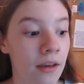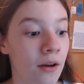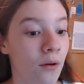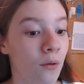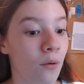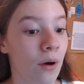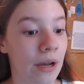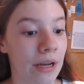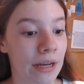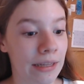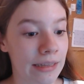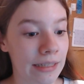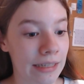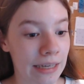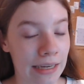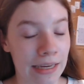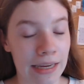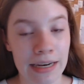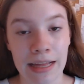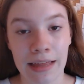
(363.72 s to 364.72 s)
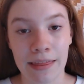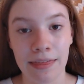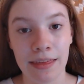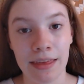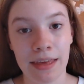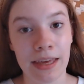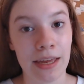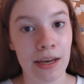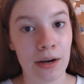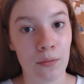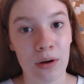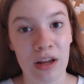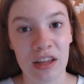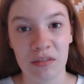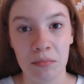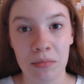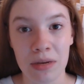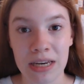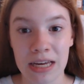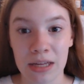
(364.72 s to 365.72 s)
O hay gente que quiere hacer
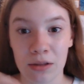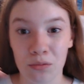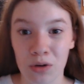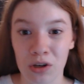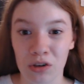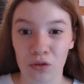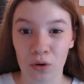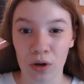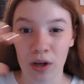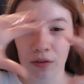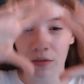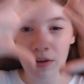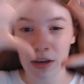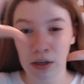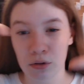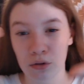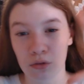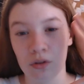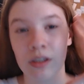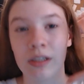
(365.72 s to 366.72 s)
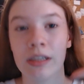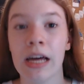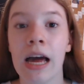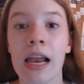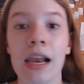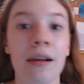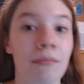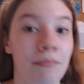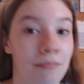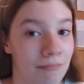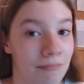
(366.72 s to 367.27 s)
unas miniaturas con efectos de tal.